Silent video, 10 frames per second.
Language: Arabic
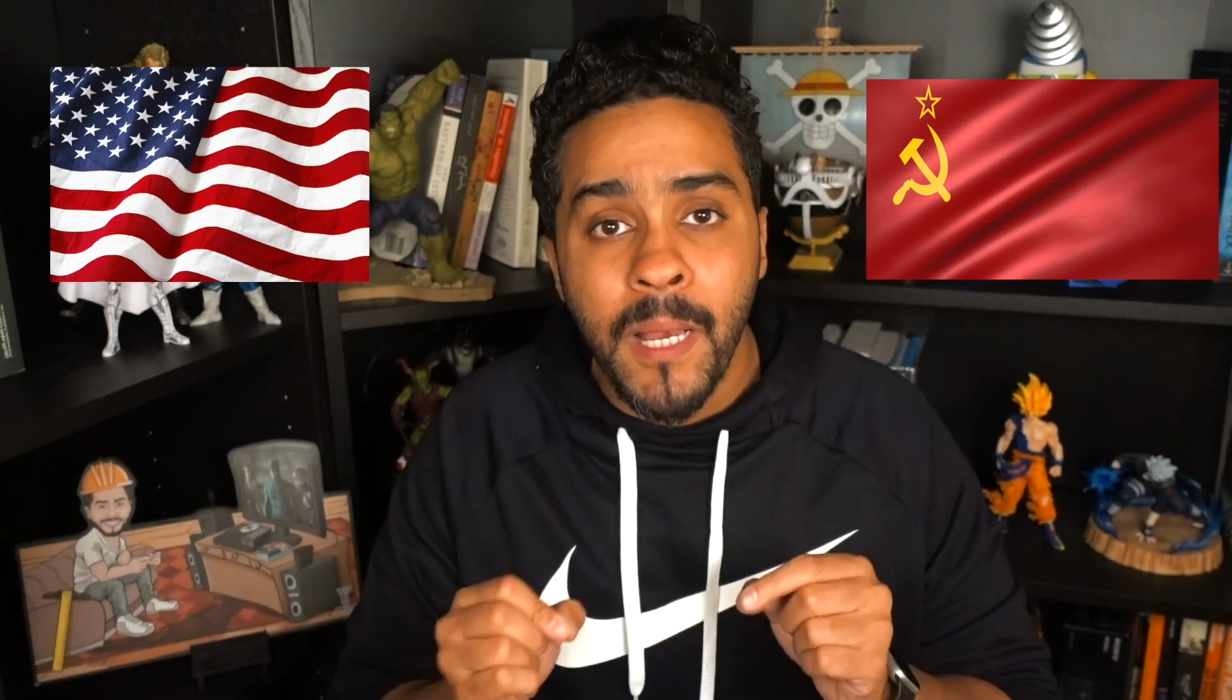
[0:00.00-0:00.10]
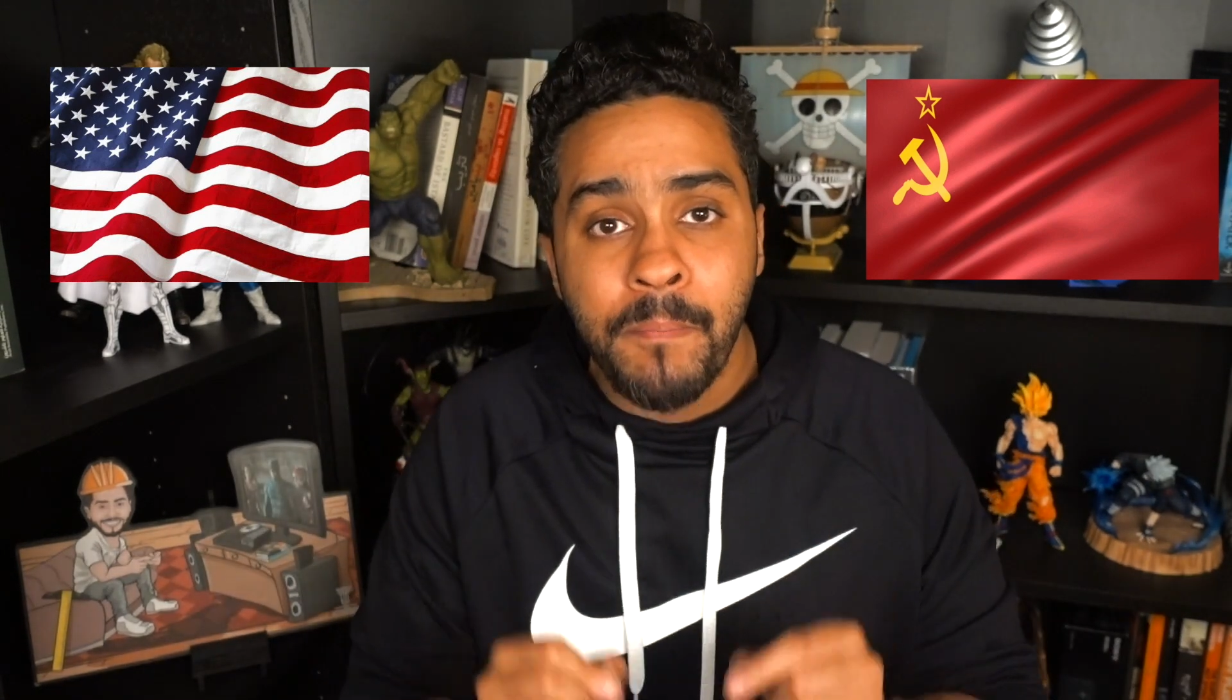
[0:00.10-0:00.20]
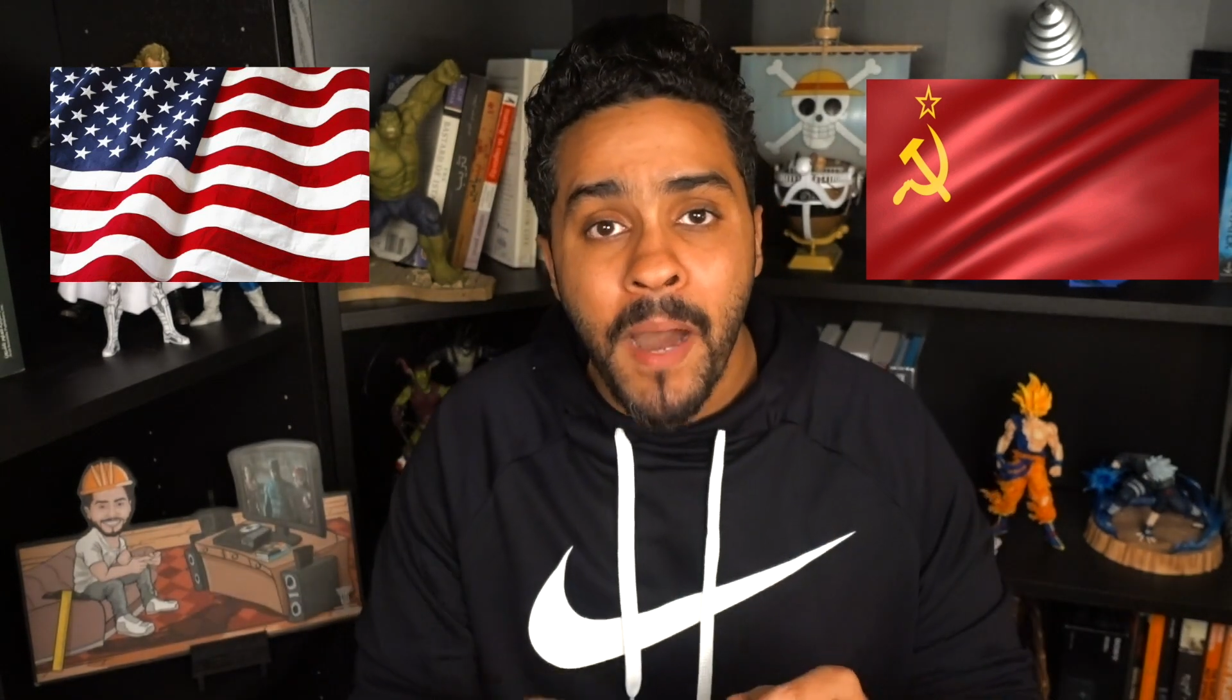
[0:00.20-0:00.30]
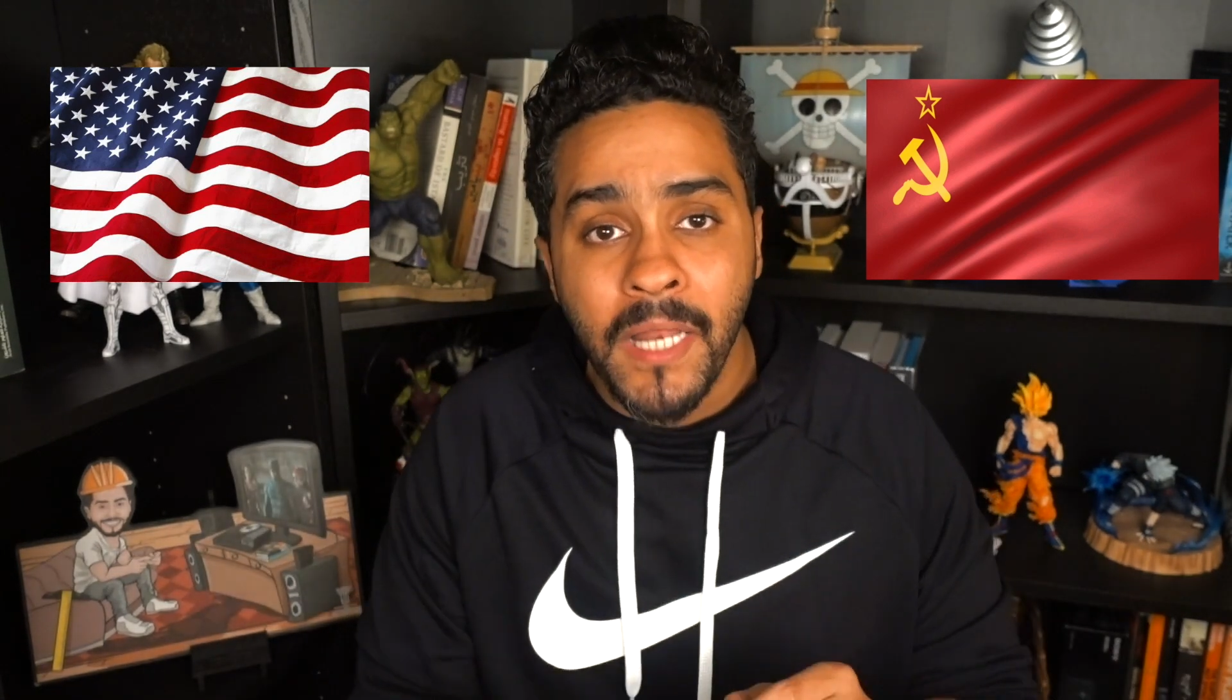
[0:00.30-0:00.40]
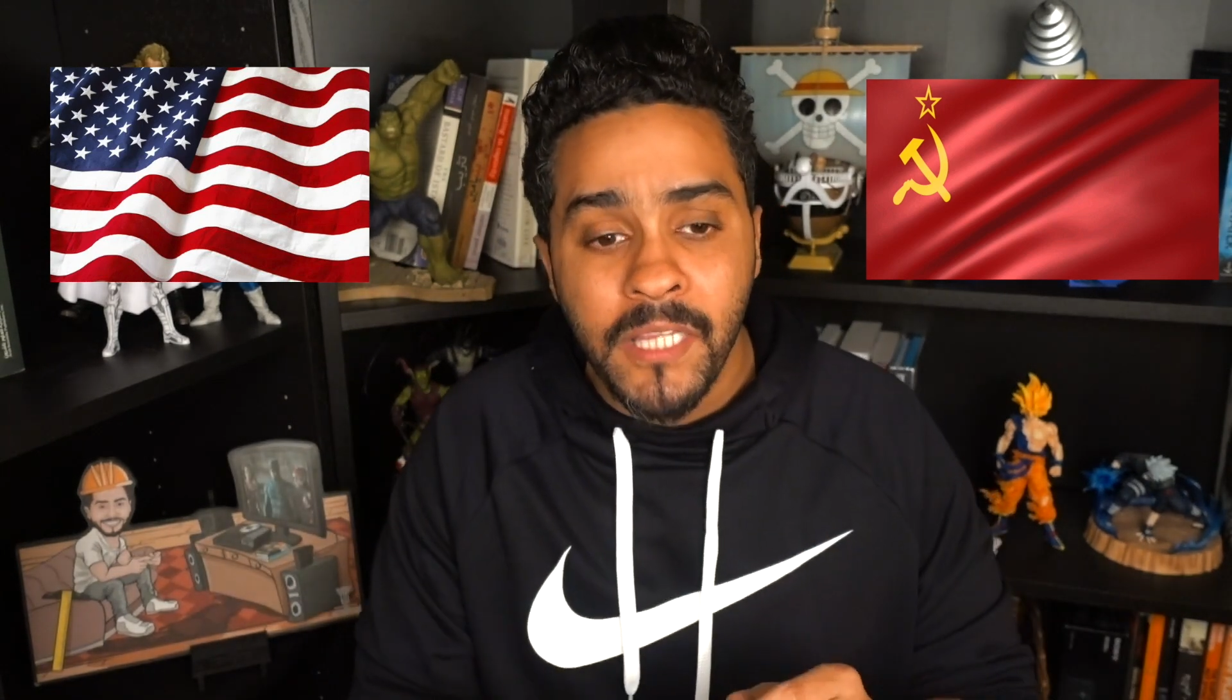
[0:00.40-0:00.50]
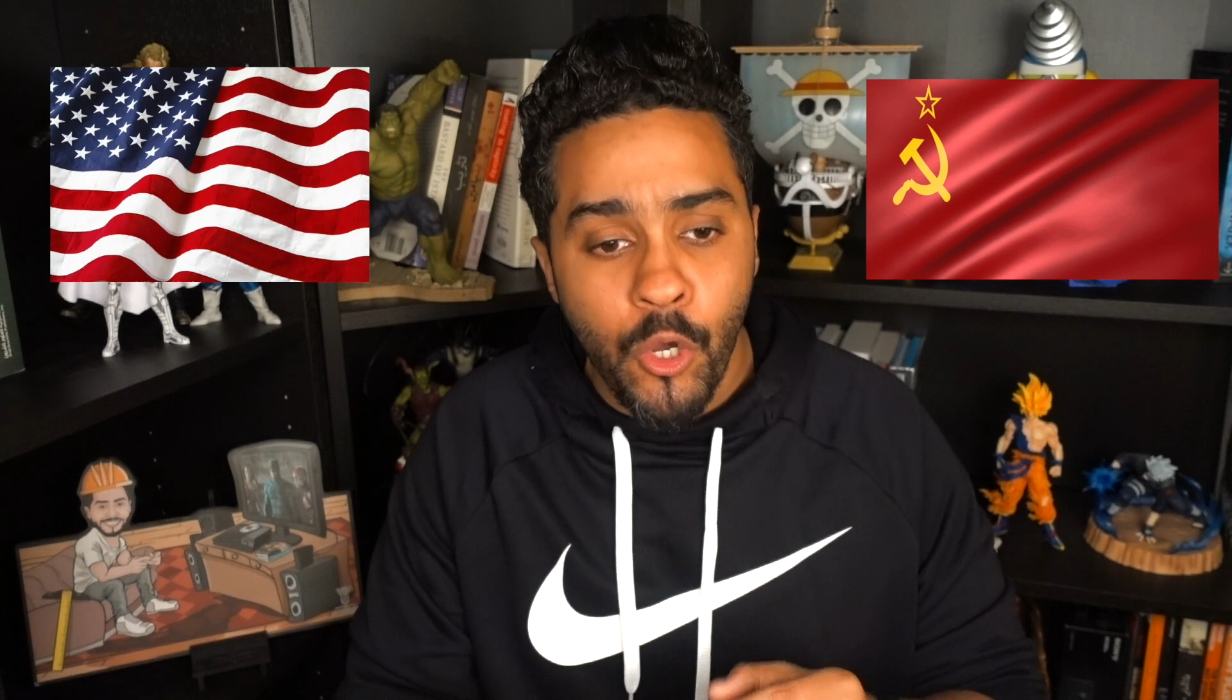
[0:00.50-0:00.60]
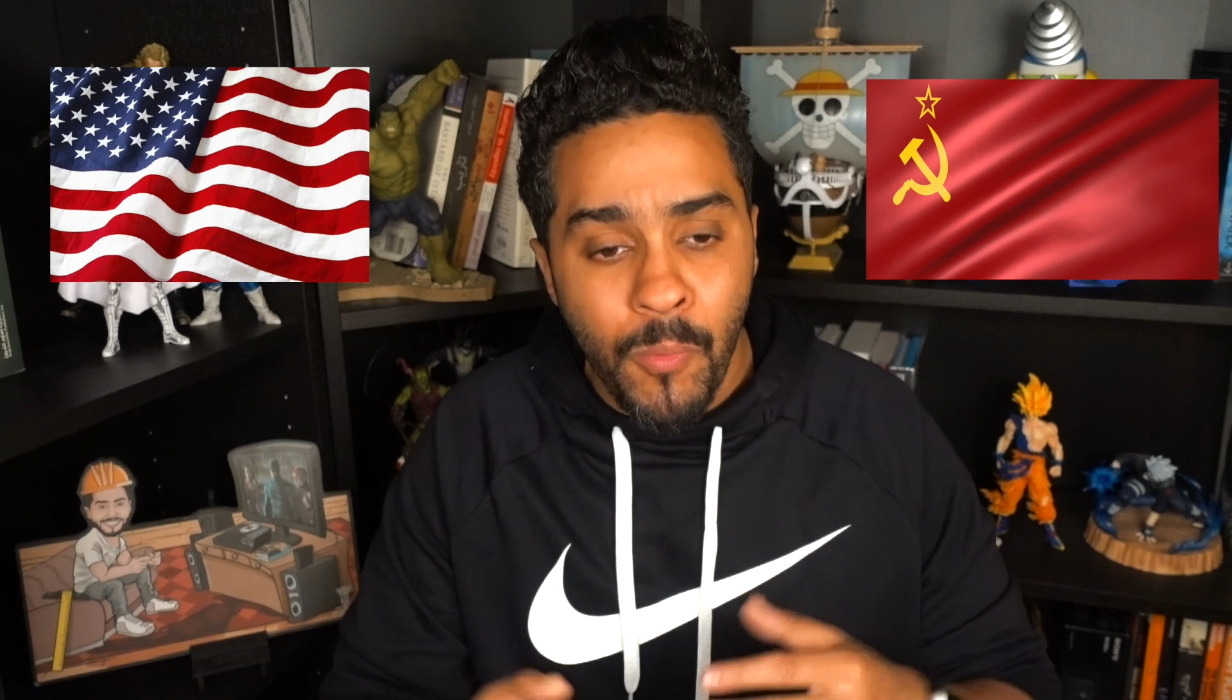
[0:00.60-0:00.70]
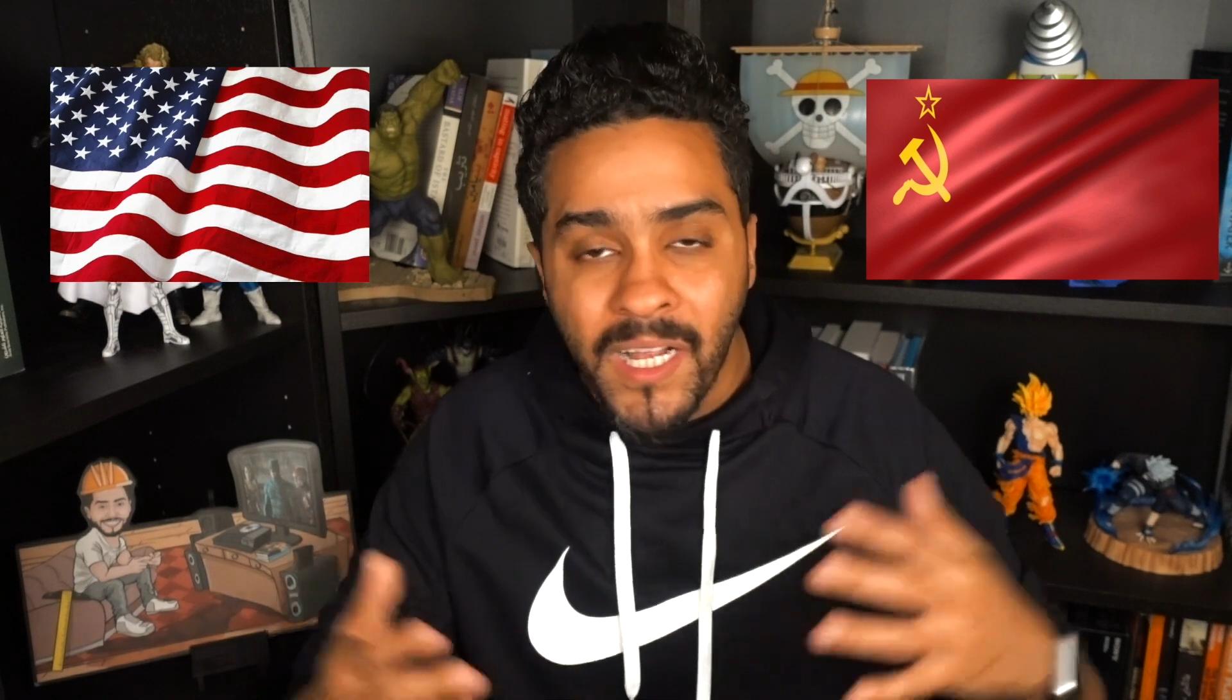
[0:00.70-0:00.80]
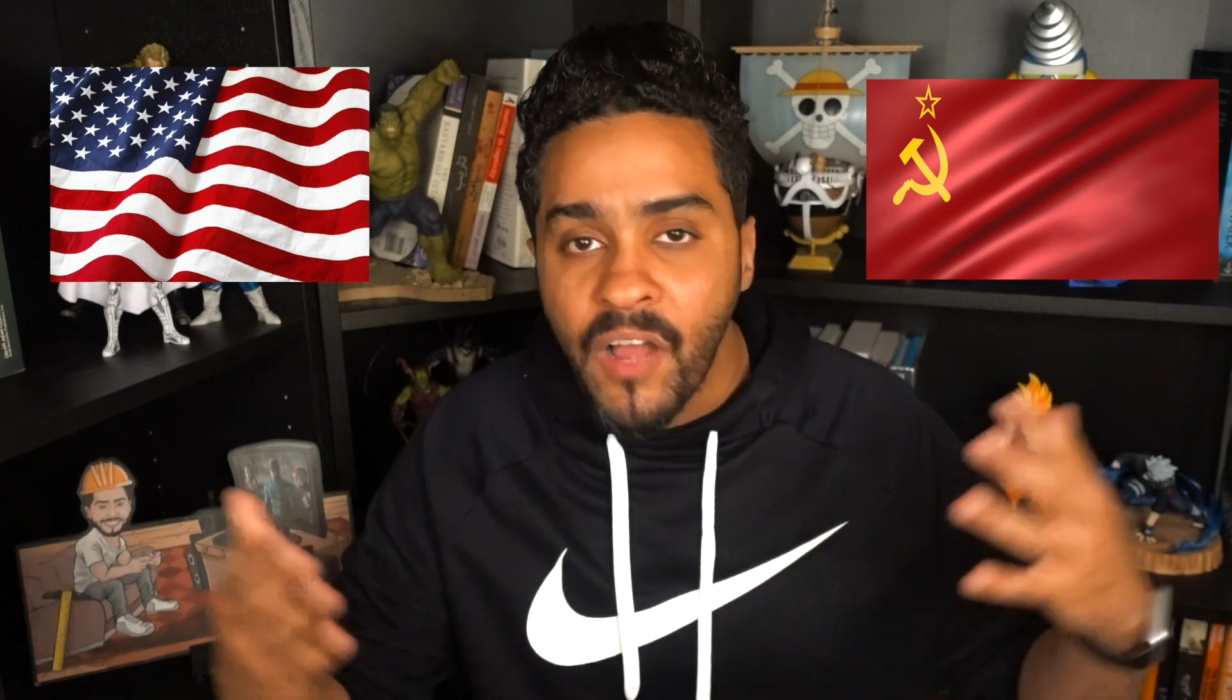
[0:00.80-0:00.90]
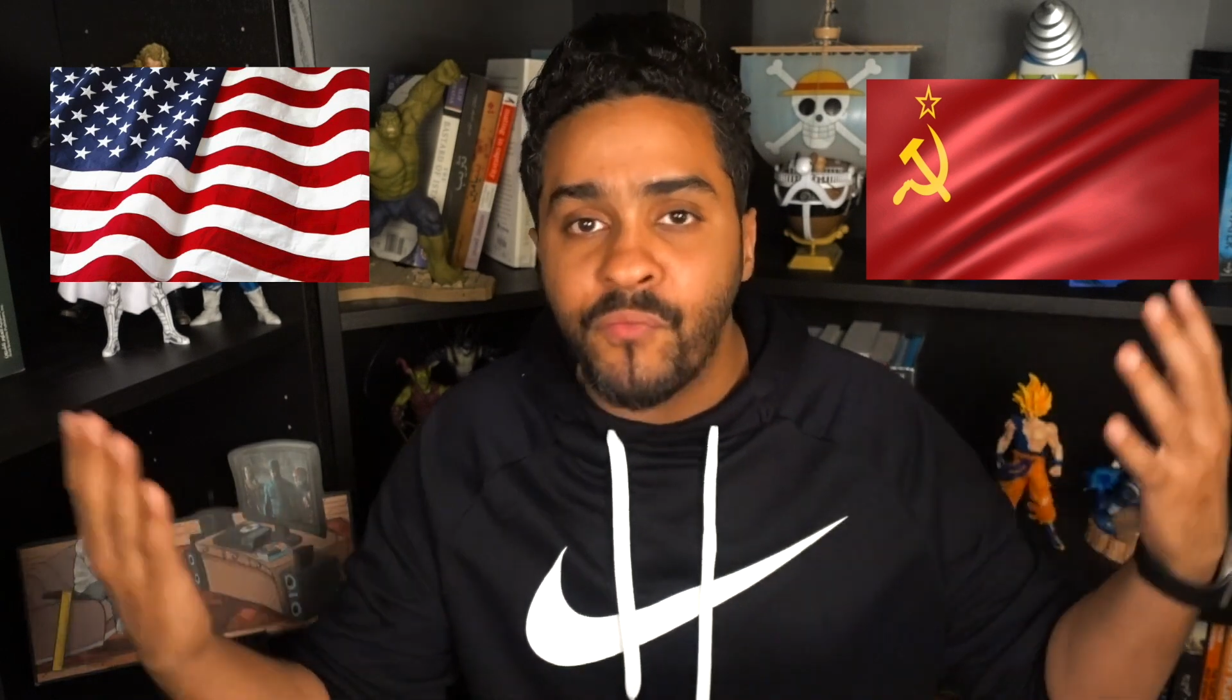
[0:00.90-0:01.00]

البارده انه ما كان